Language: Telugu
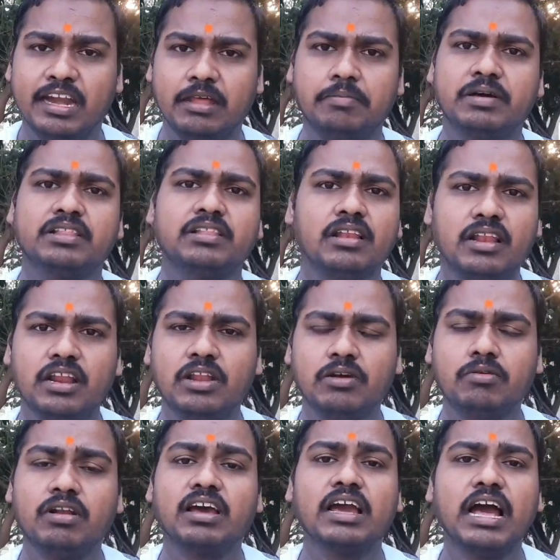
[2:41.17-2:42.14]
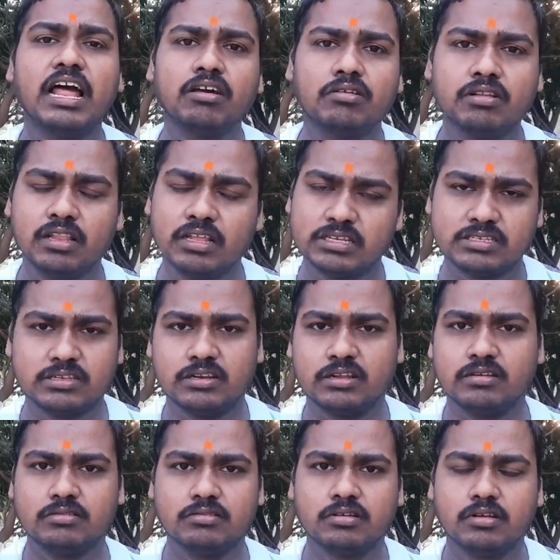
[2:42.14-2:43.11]
నిబంధనలన్నీ కూడా గాలికి
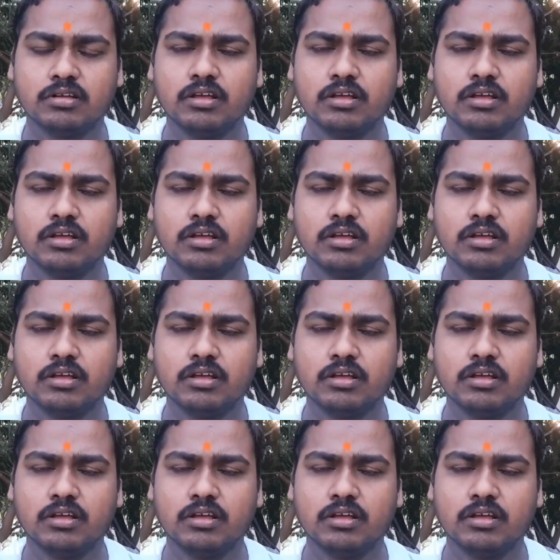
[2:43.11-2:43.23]
వదిలేస్తున్నారు